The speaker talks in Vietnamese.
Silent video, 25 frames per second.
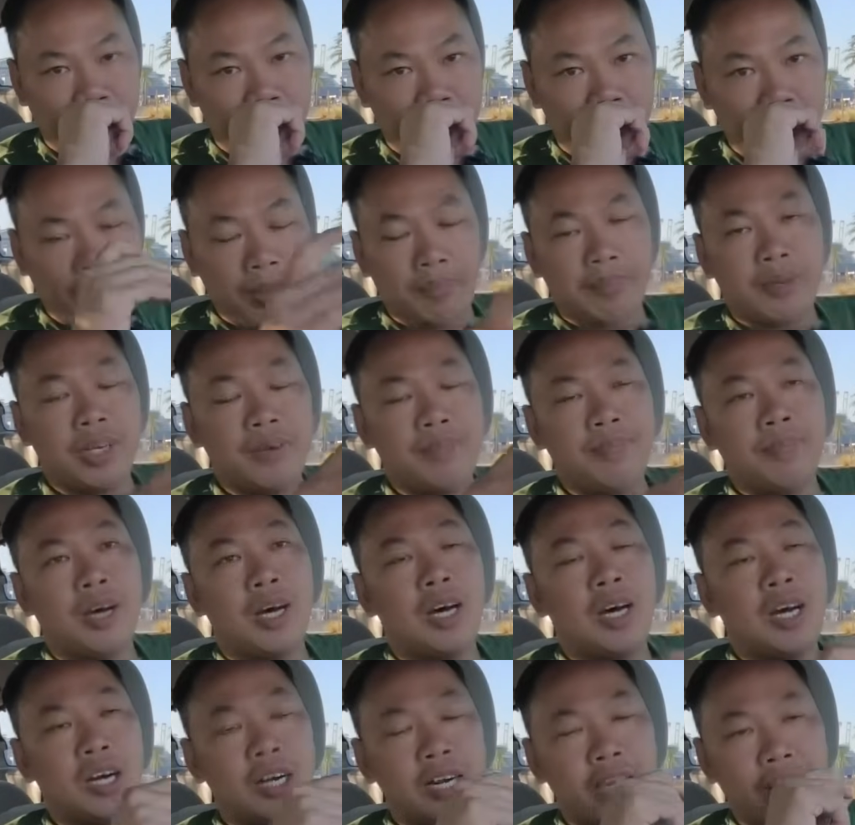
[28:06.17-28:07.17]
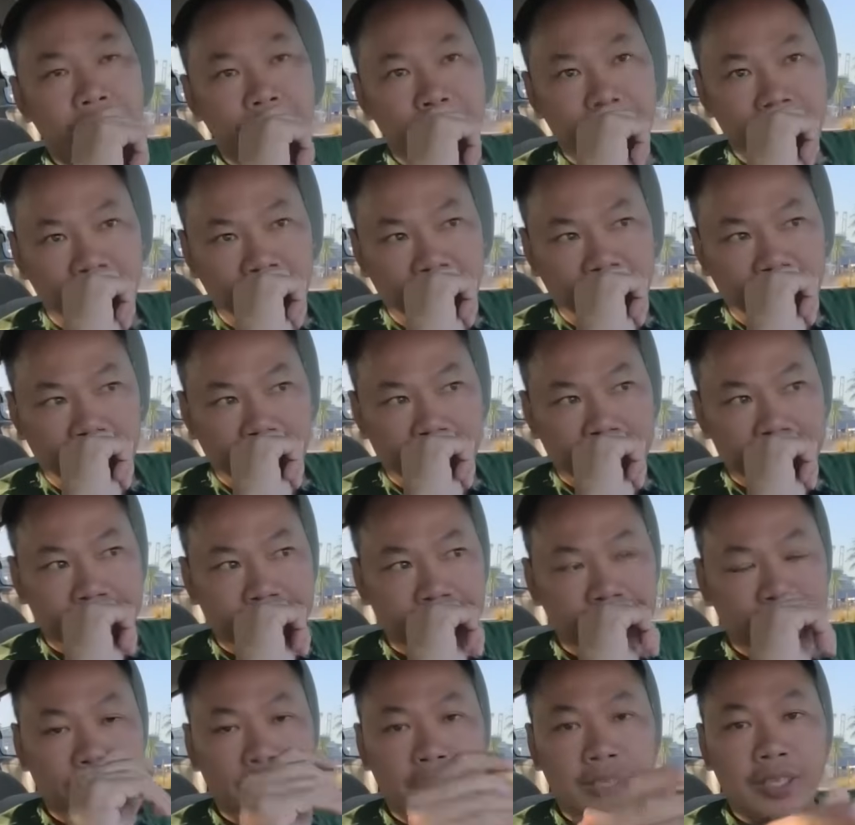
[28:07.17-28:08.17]
chị tâm linh mới đây nhất nữa nè
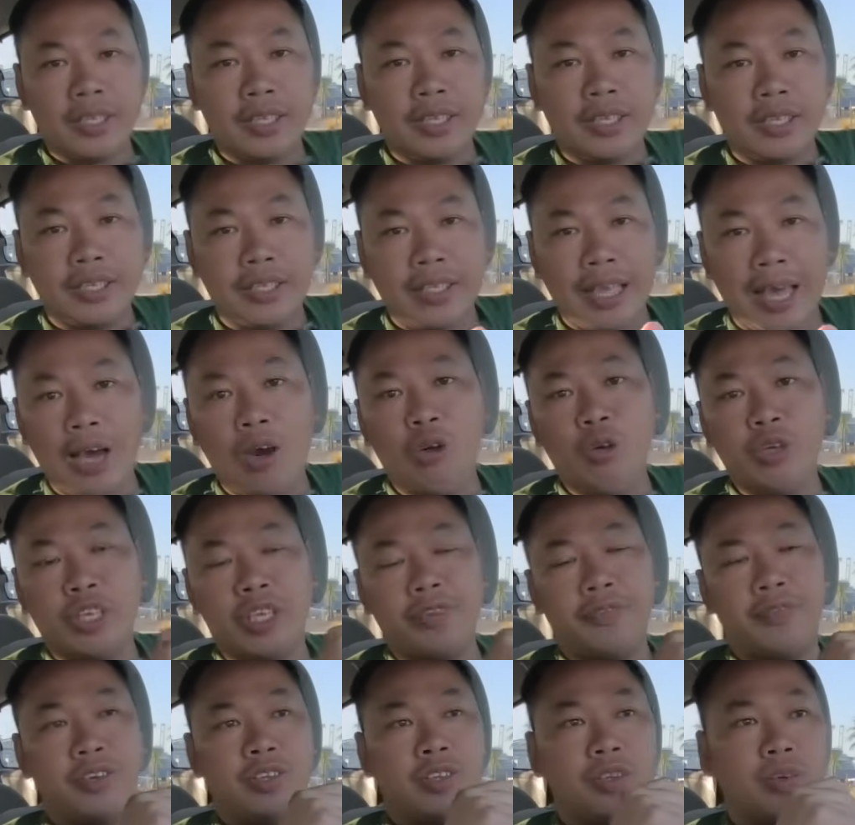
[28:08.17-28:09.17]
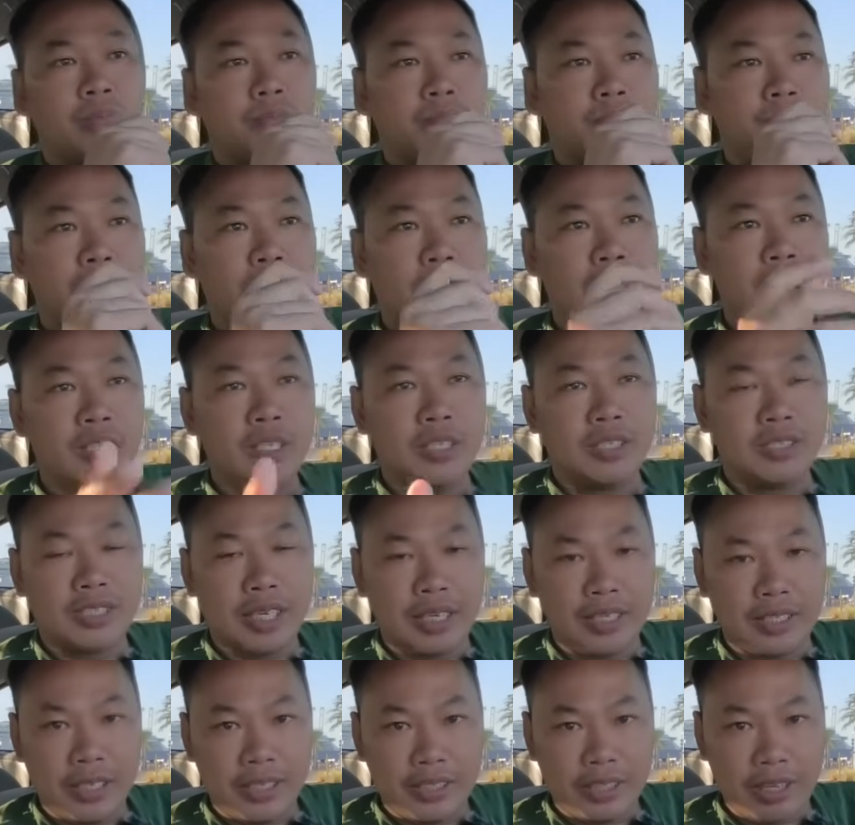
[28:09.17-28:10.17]
cháu của chị phi nhung mới vừa
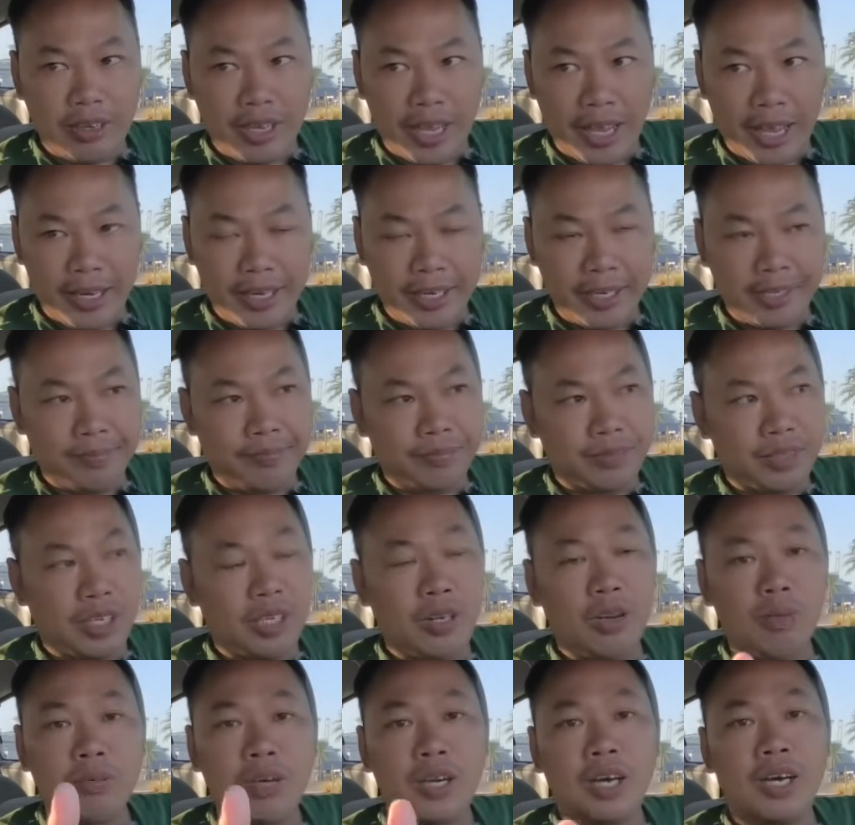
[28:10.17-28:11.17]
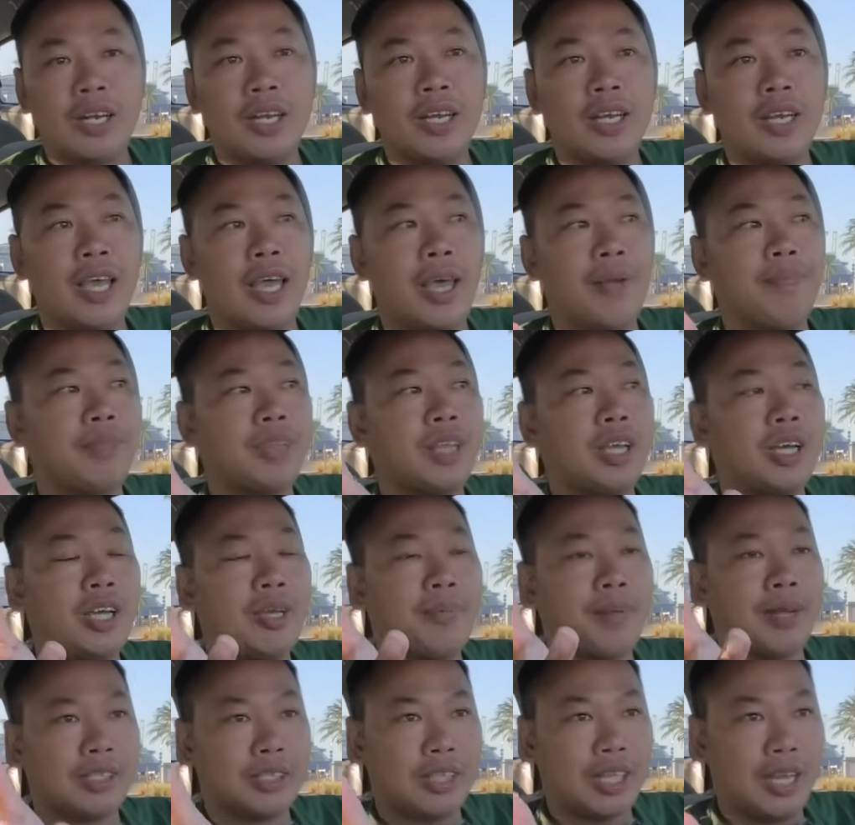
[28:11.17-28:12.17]
sanh ra cháu gái đó thì lúc đó đó em tới cái
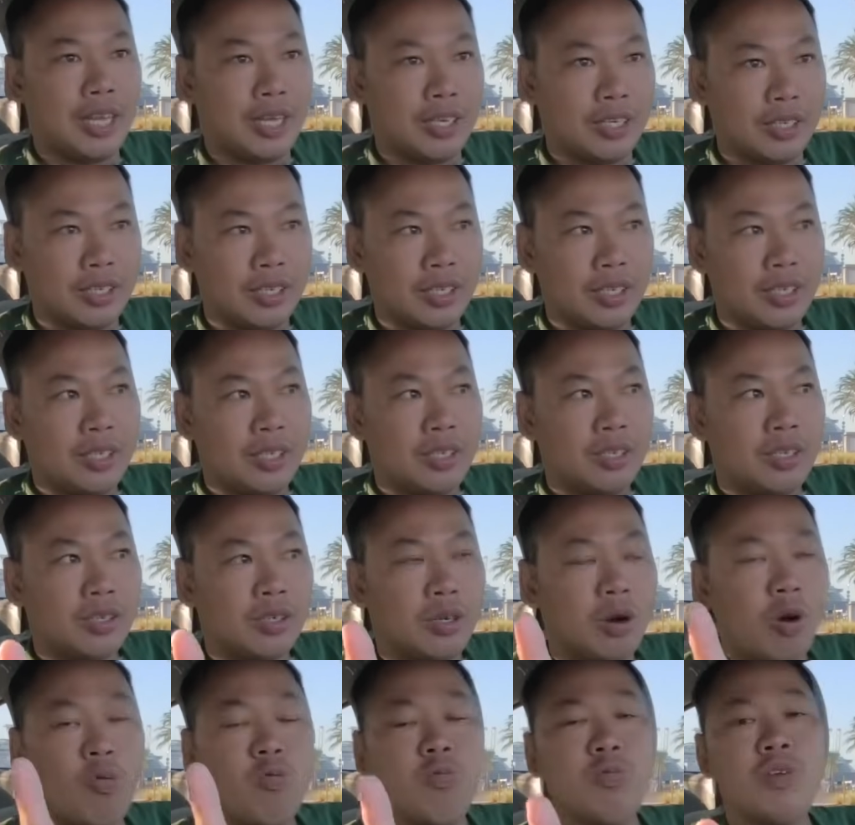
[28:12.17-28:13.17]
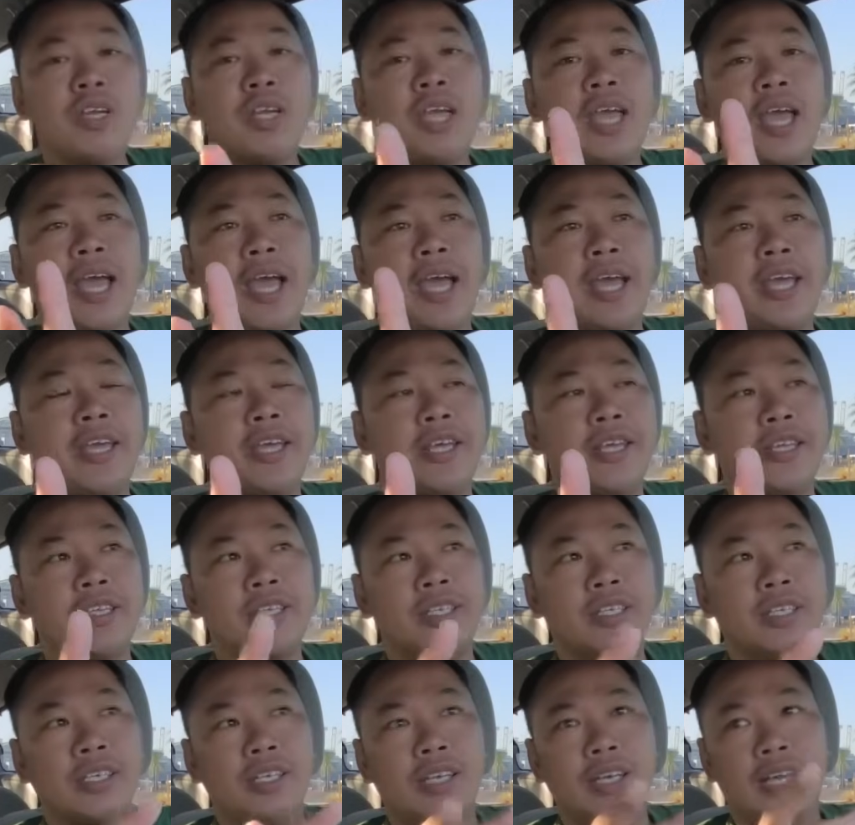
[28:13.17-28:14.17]
bàn thờ đúng ngay hình
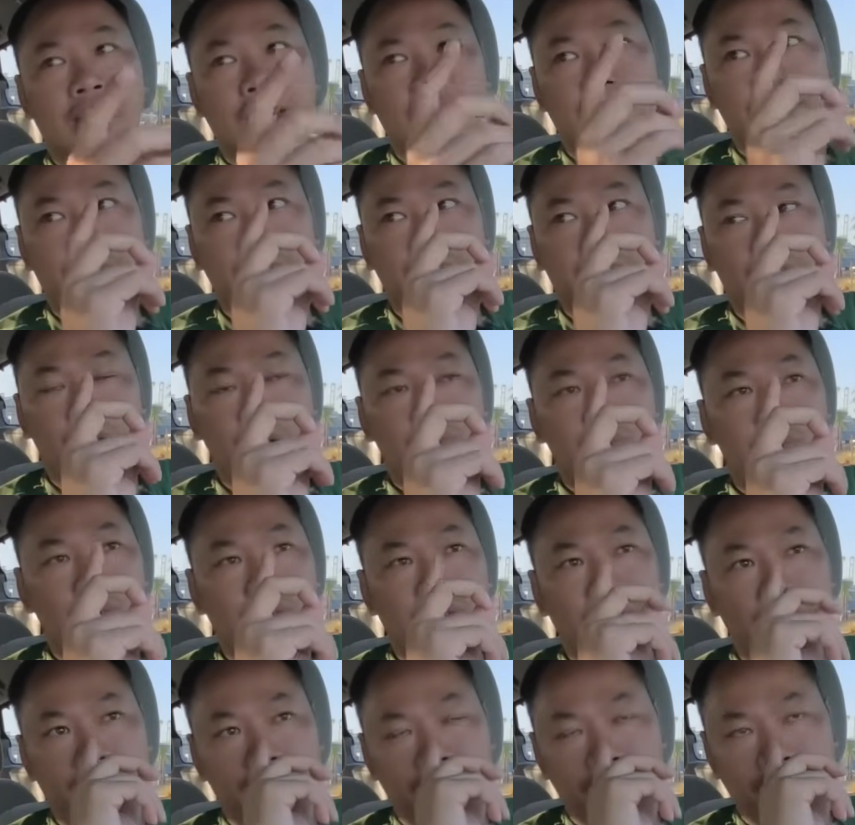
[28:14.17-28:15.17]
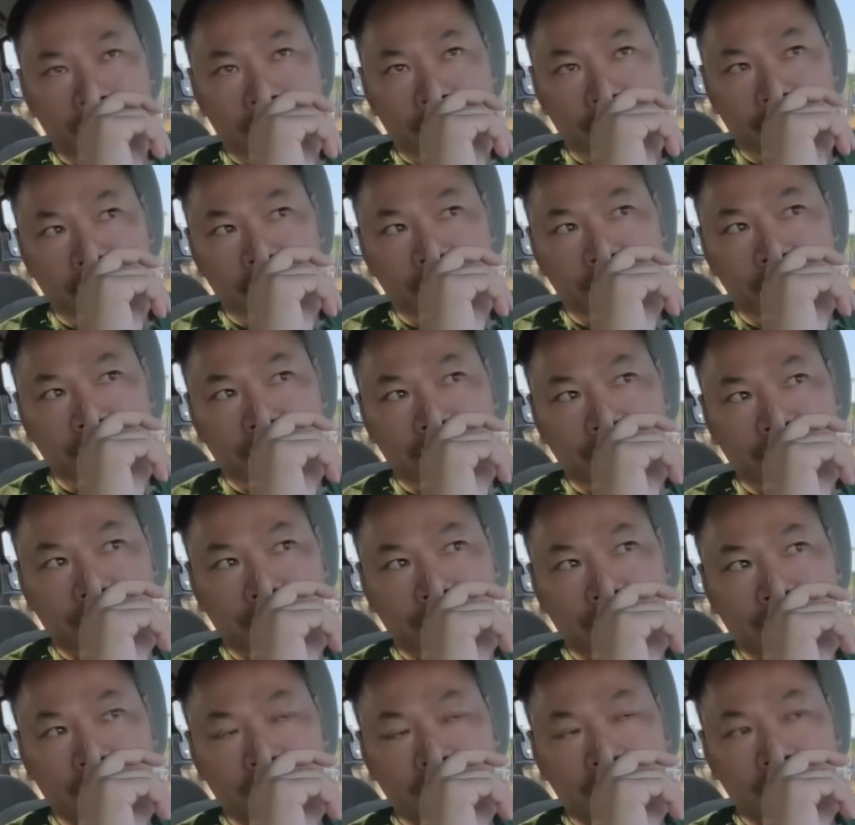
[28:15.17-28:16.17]
như là 11 45 hay 12 giờ 45
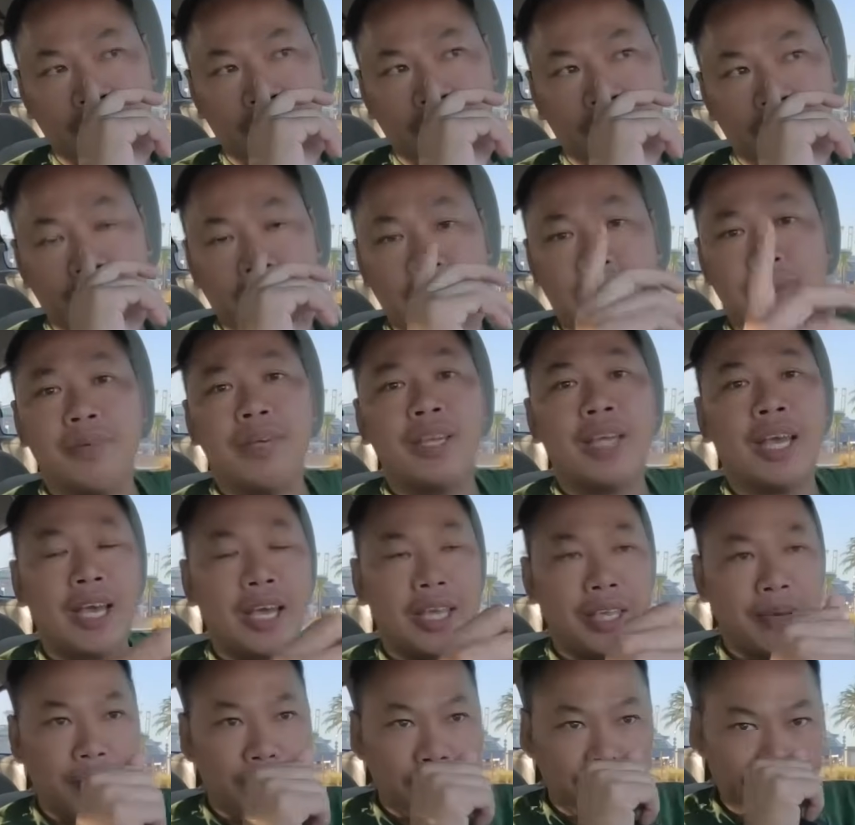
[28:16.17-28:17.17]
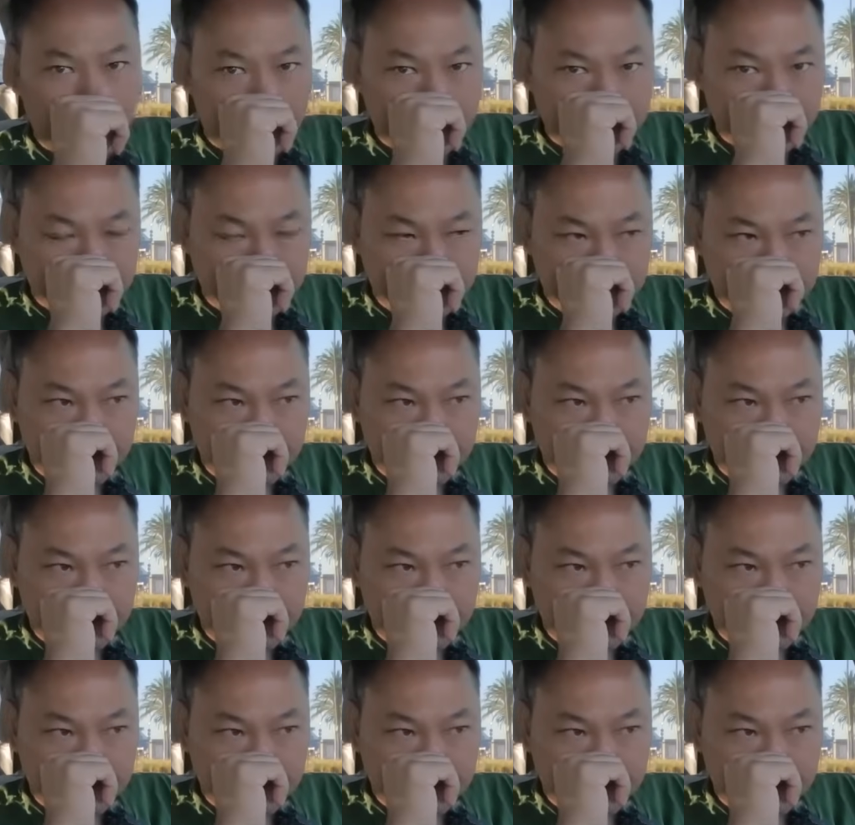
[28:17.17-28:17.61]
ta hình như 12 giờ 45